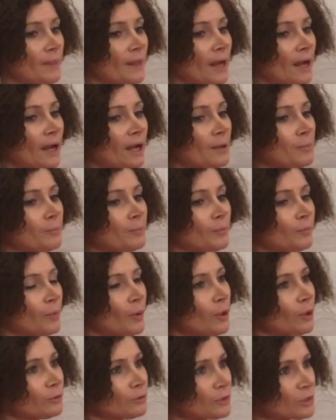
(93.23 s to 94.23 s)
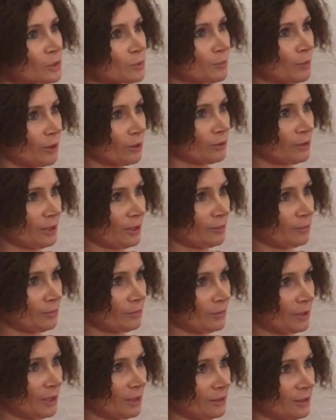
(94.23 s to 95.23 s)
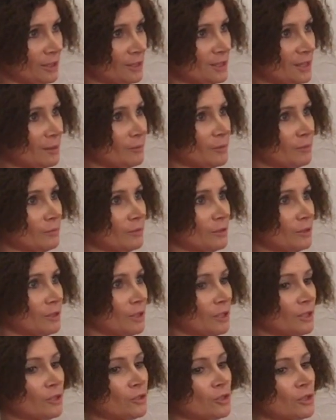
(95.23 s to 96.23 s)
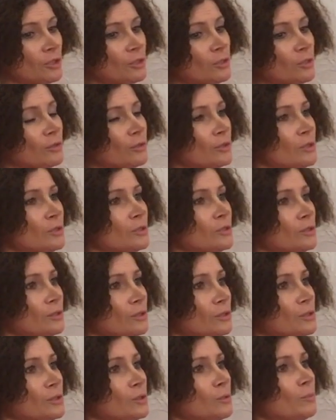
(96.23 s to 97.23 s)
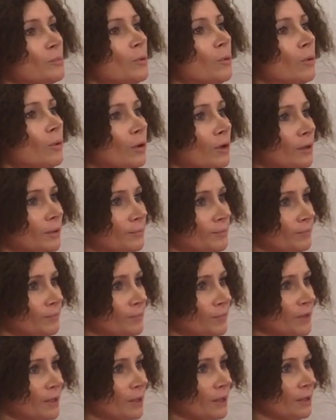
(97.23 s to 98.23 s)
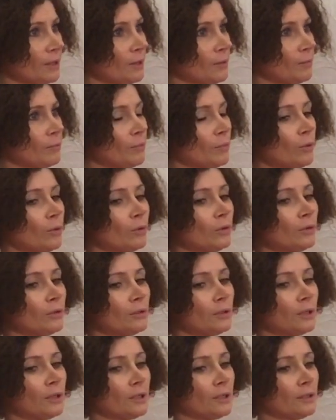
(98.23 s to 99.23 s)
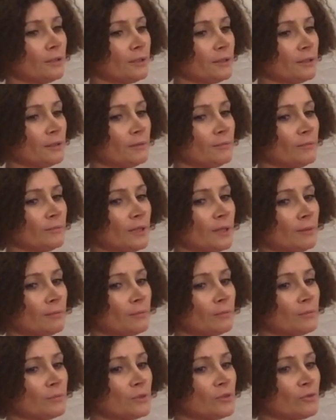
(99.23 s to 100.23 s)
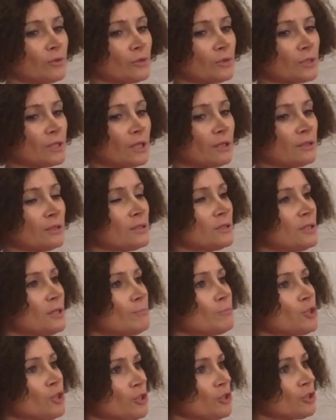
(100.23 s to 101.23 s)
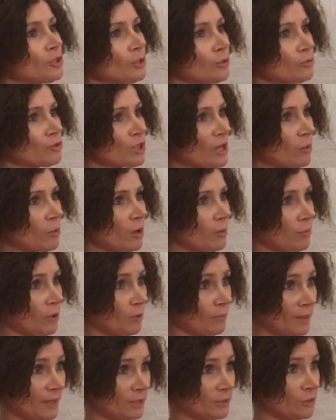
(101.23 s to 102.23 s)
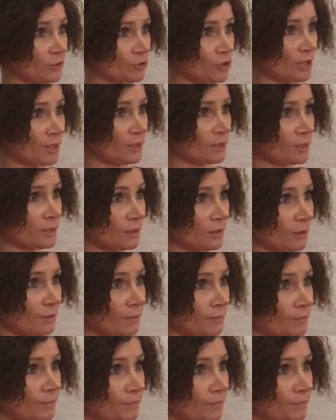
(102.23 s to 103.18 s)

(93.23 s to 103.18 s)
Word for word: ale pod spodem, na, na samym dnie, często jest, jest ból. Ból mm, na, związany z nieprzeżytą żałobą bardzo często.